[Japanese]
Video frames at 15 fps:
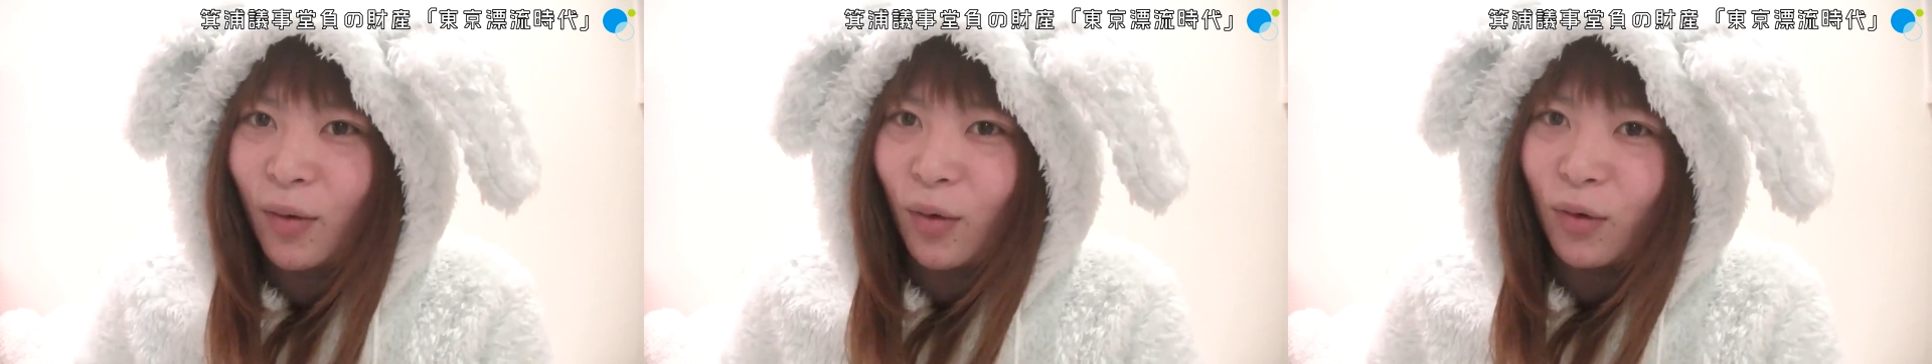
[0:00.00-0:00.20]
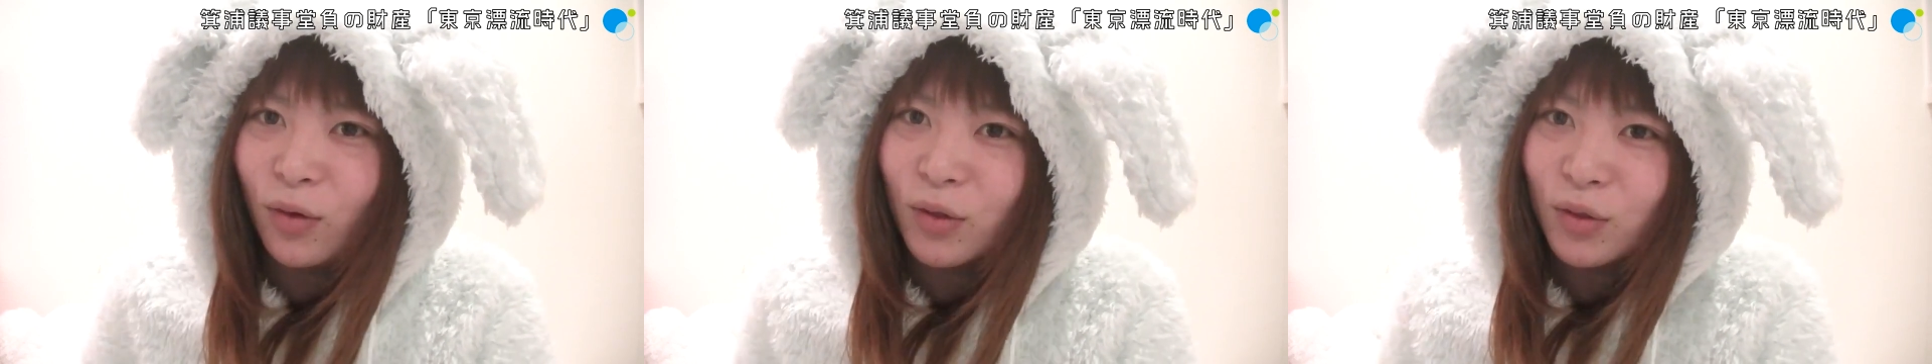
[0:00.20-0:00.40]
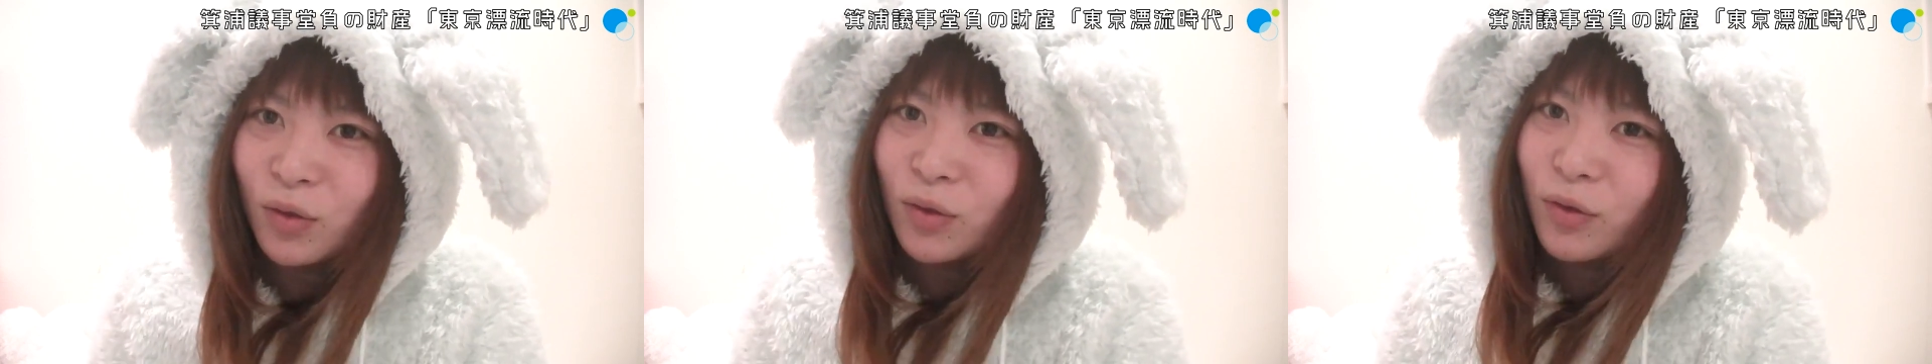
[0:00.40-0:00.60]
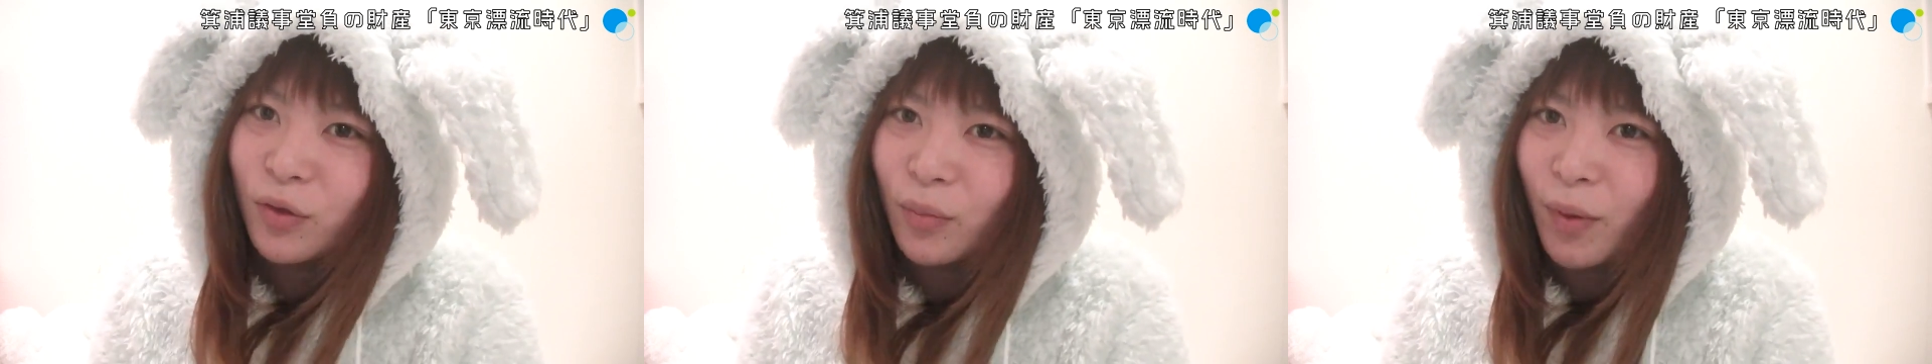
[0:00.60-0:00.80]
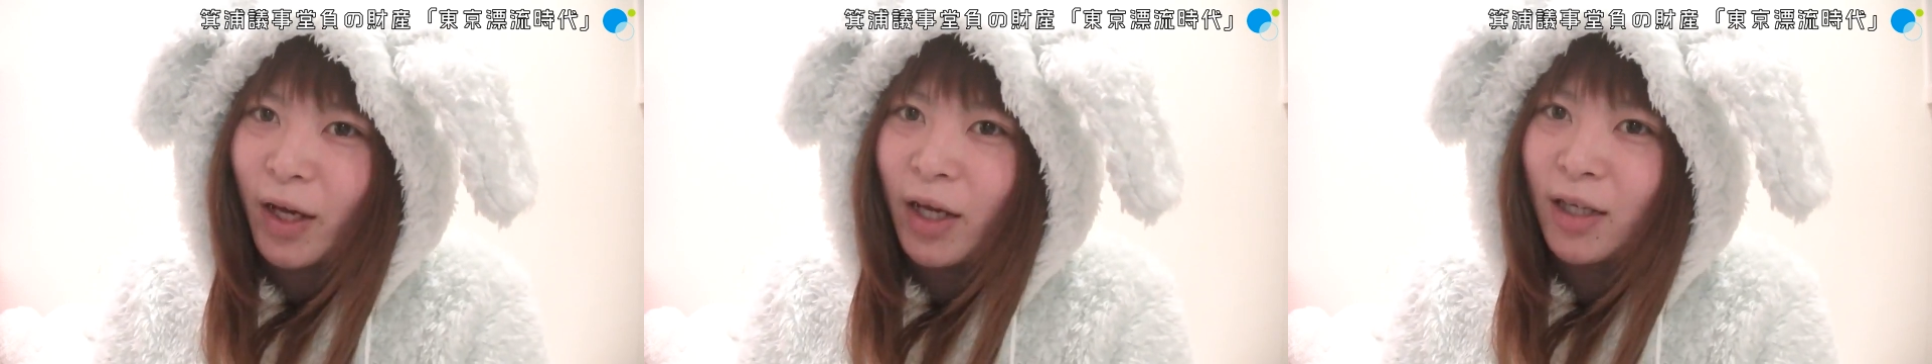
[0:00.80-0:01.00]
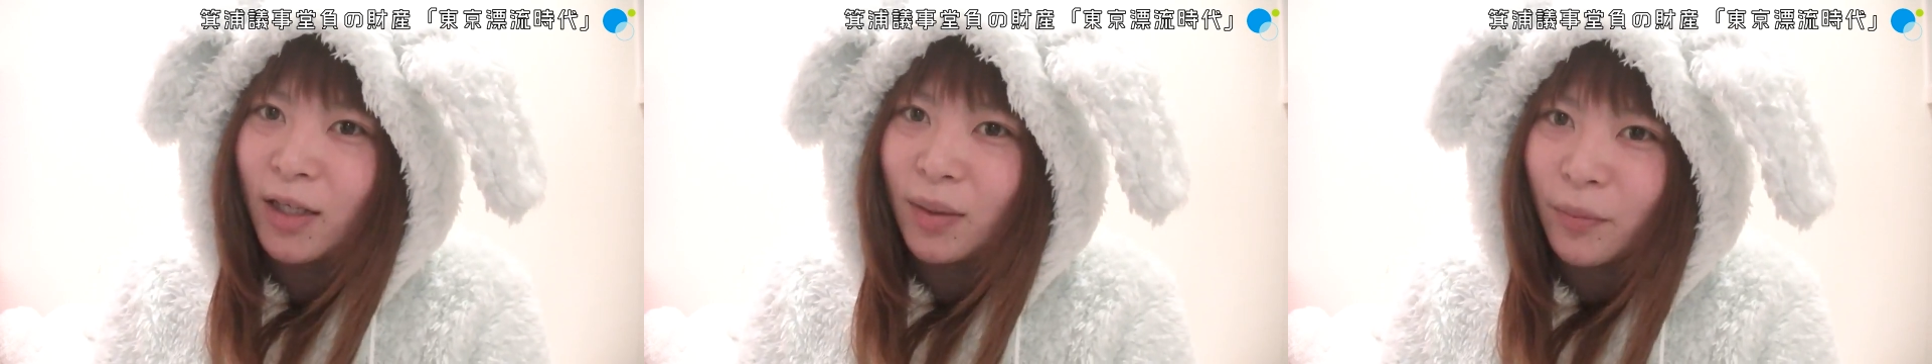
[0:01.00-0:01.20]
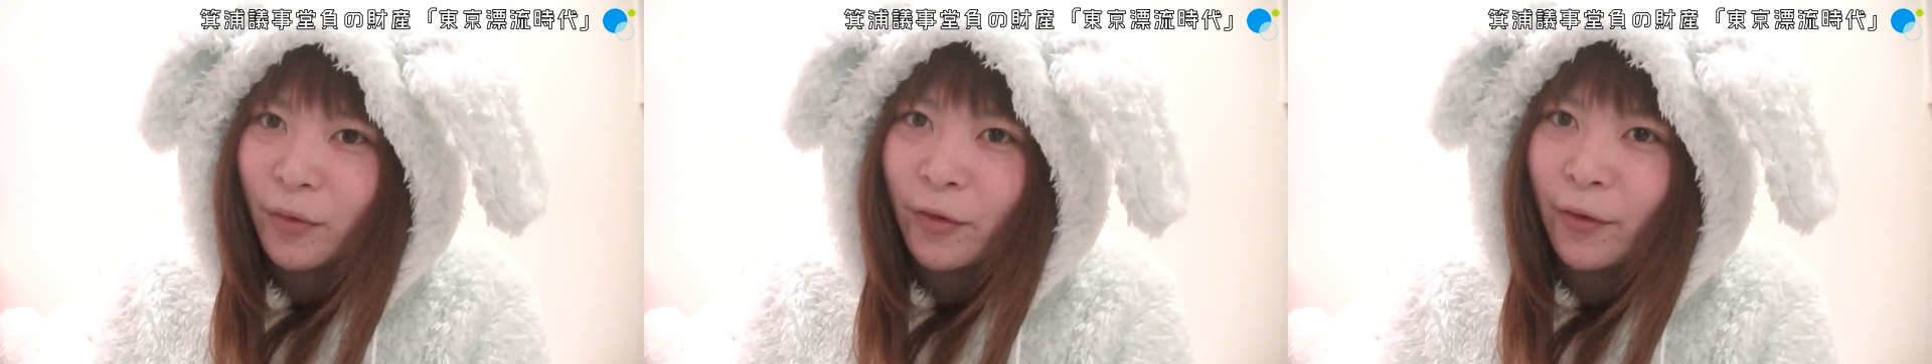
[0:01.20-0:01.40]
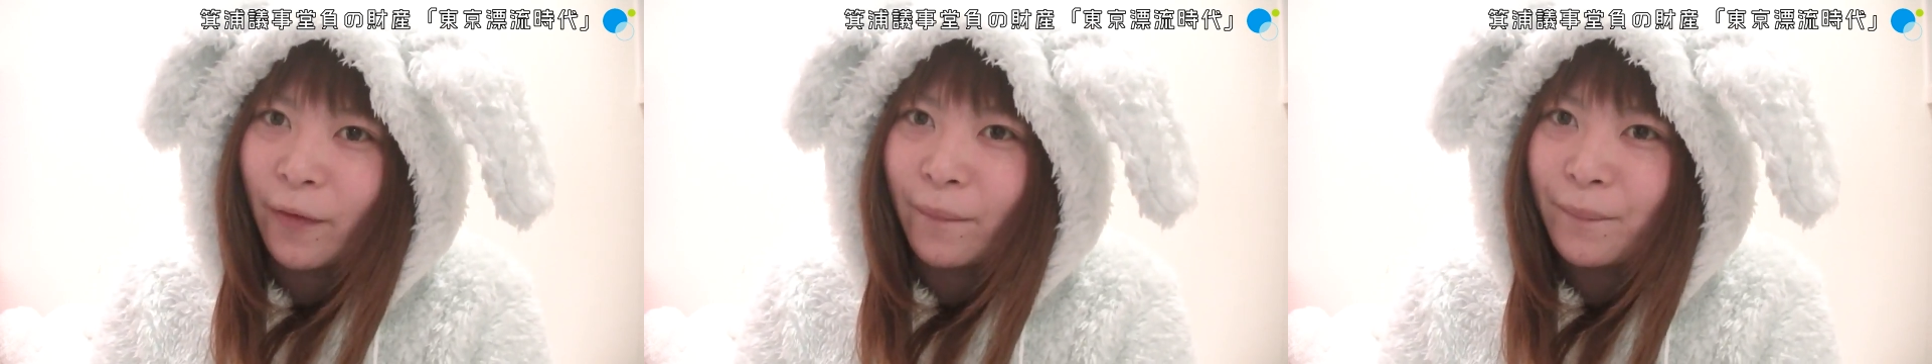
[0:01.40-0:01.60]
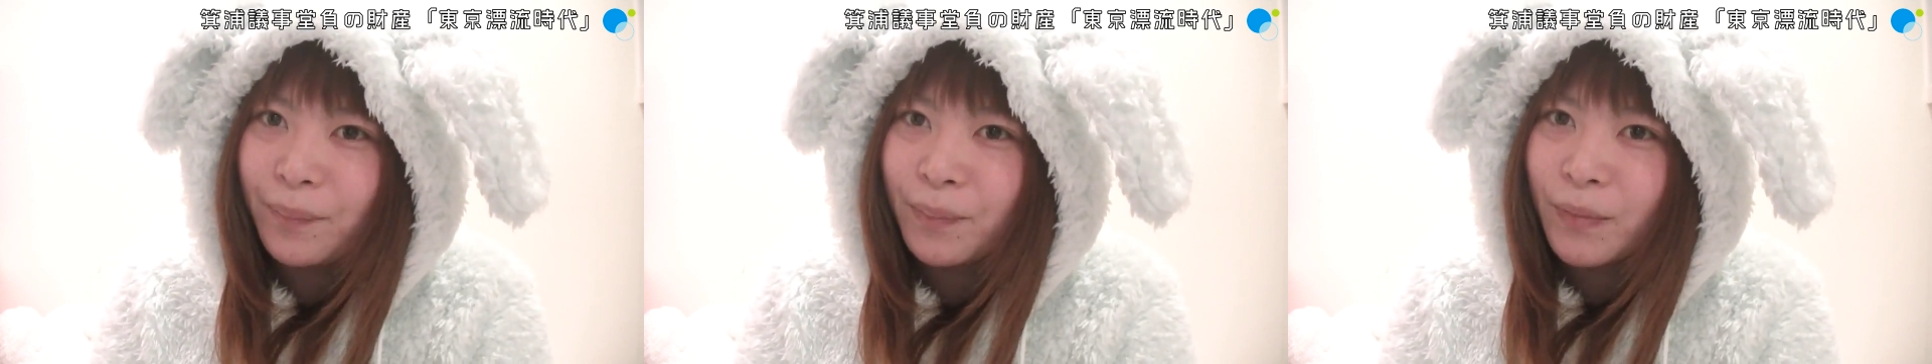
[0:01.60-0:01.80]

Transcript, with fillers: このちょっと前にも